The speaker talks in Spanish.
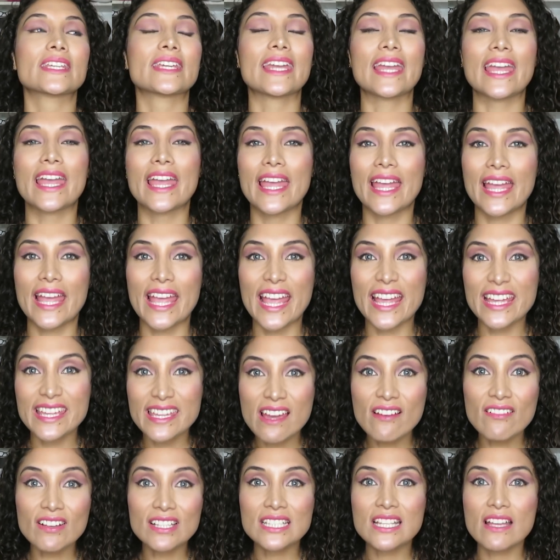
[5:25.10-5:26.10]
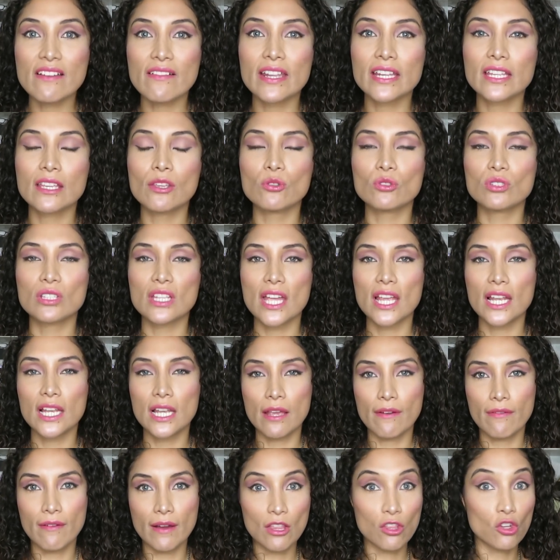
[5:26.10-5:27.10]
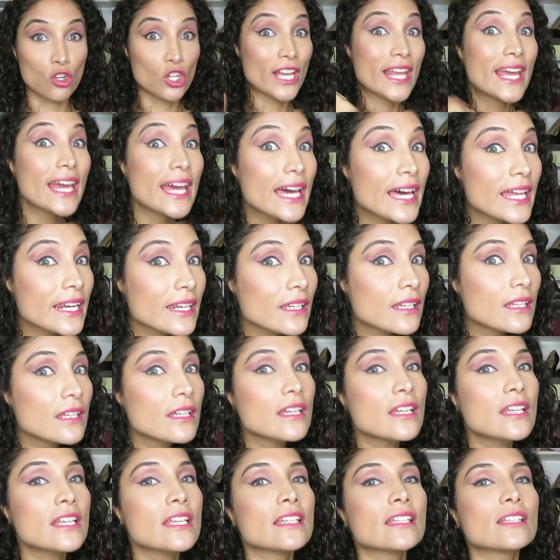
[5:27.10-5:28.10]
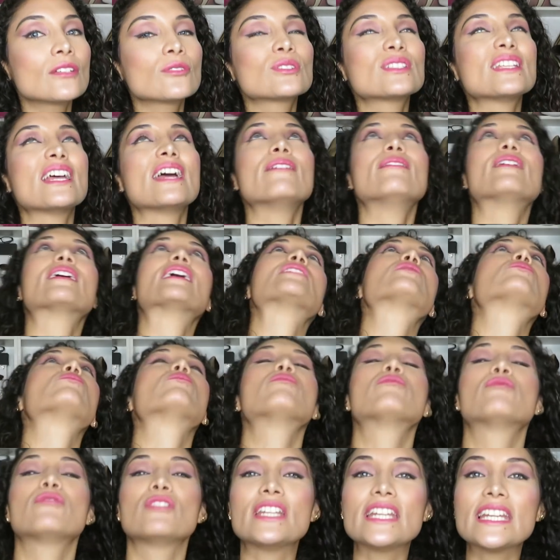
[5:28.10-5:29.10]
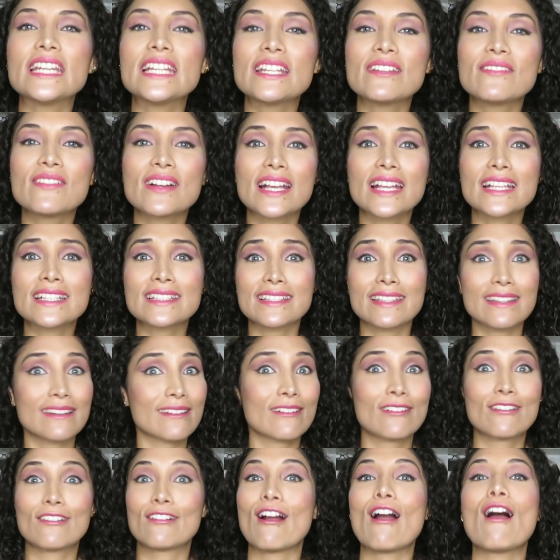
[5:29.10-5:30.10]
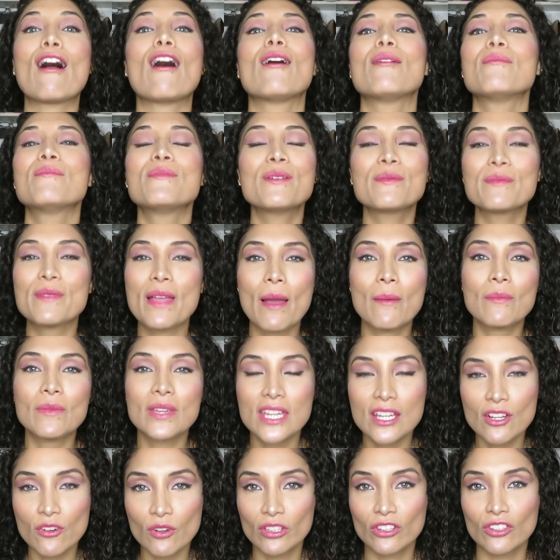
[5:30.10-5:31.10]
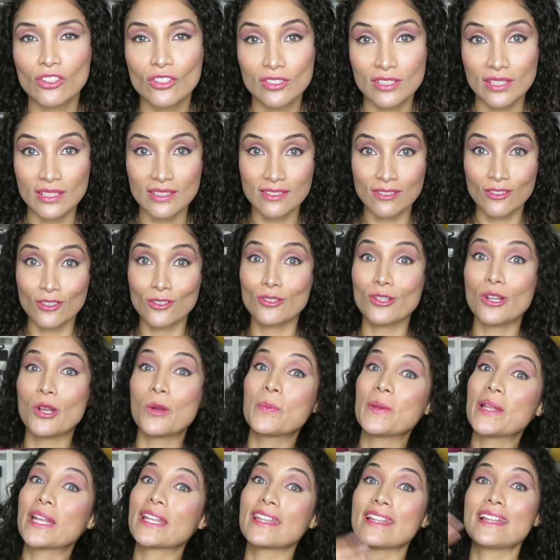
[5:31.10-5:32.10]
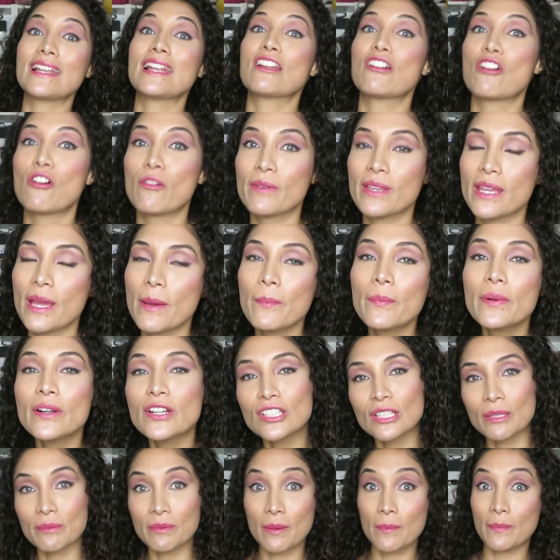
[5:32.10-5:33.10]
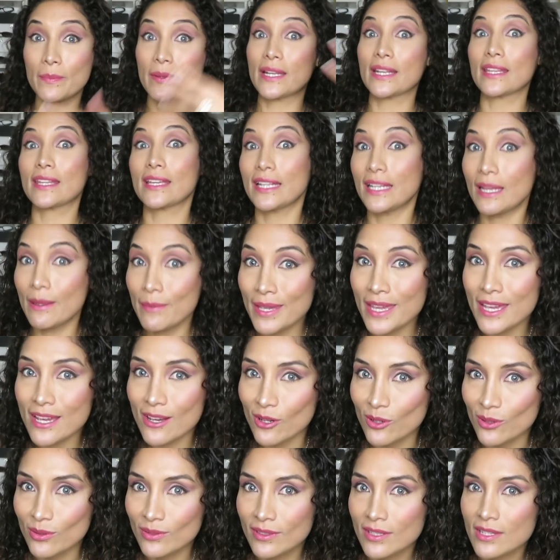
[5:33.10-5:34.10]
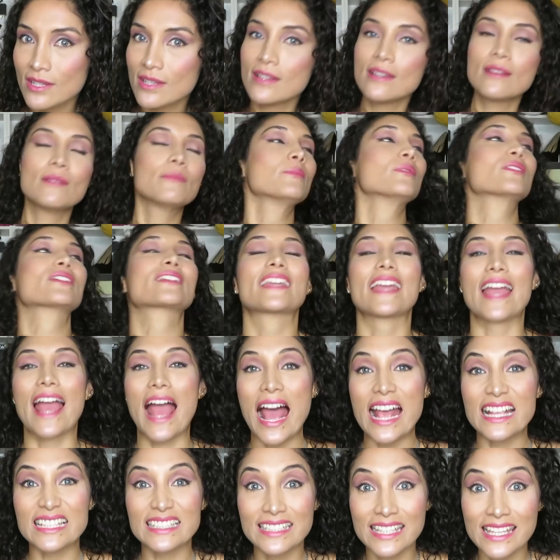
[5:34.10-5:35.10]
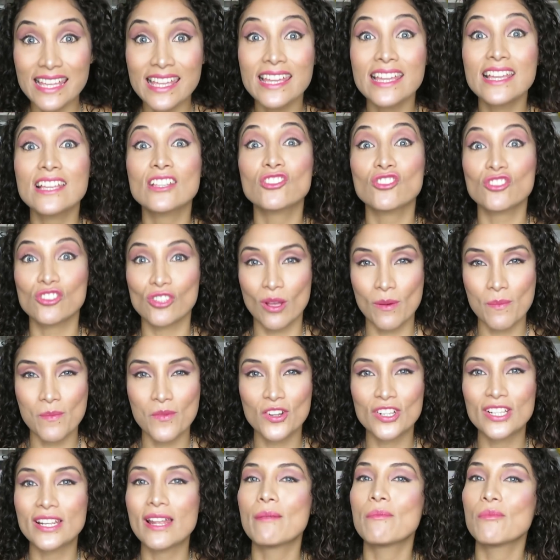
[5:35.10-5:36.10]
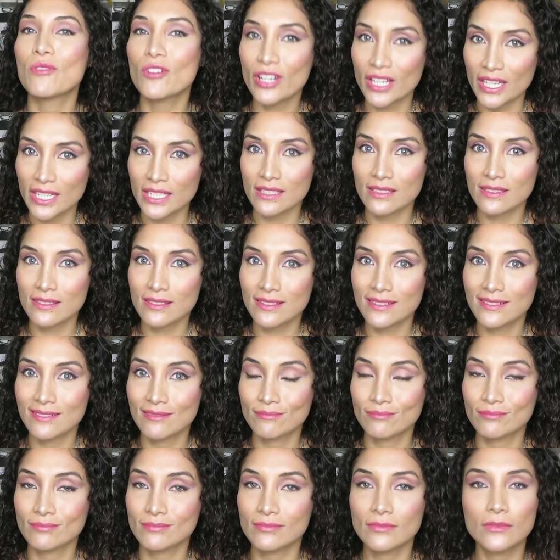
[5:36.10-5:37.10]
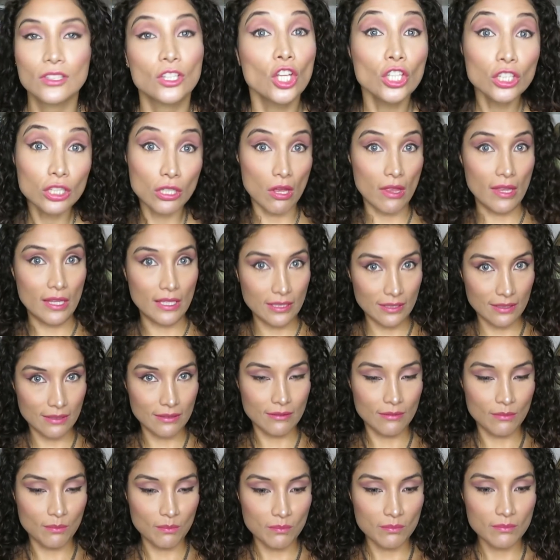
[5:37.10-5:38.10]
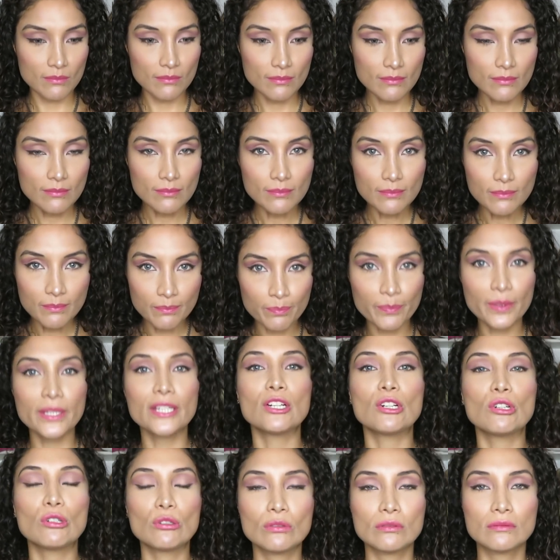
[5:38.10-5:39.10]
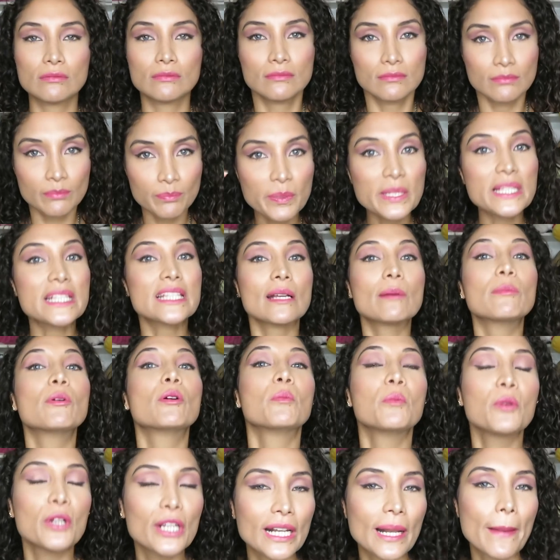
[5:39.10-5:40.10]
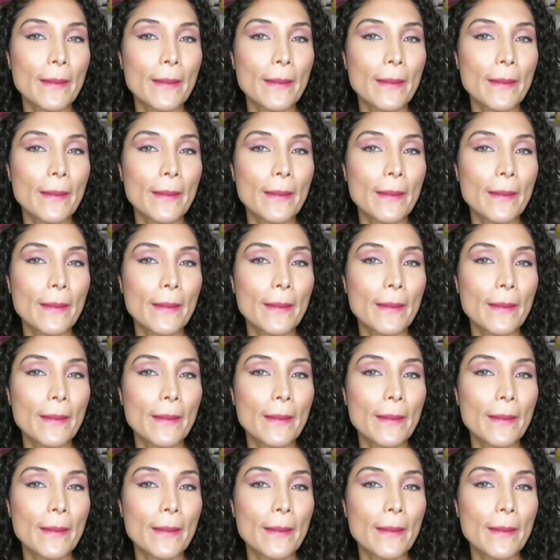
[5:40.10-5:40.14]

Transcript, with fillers: que ella va a saber que a ustedes les va a doler, que ustedes van a sufrir y van a decir, ¿cómo mi amigo? Entonces, no solo pierden la novia, pero también pierden el amigo. Porque así somos las mujeres. No todas, pero pensamos muy